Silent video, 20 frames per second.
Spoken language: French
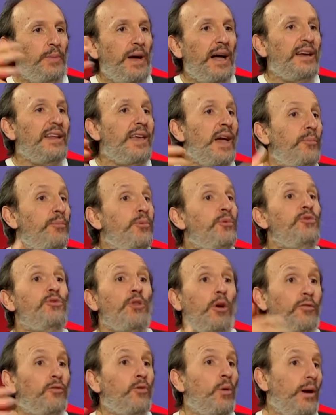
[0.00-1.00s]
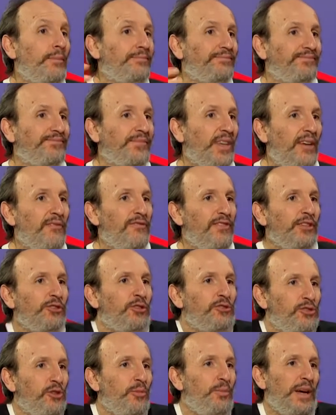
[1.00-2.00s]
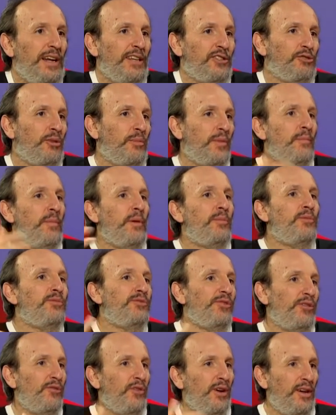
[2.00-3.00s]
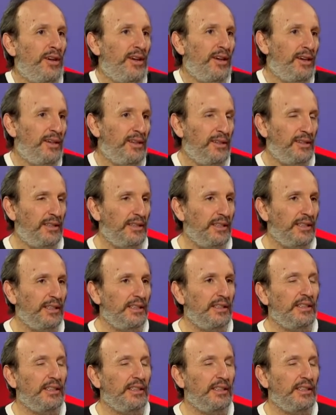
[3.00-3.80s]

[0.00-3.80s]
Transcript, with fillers: parler à plusieurs voix. En fait, on se parle à soi-même à plusieurs voix. Mm. Euh, mm-hmm.